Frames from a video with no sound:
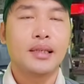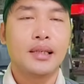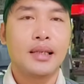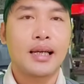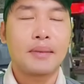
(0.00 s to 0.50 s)

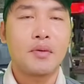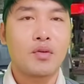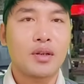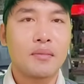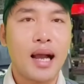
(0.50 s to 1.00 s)
là ngày
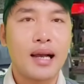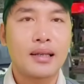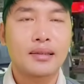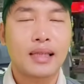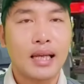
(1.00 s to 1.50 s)
11 tháng 3
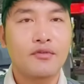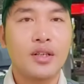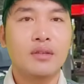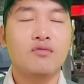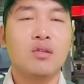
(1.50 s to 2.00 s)
tại
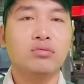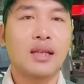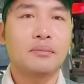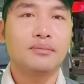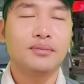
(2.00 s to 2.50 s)
phiên phúc
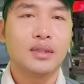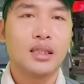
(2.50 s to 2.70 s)
thẩm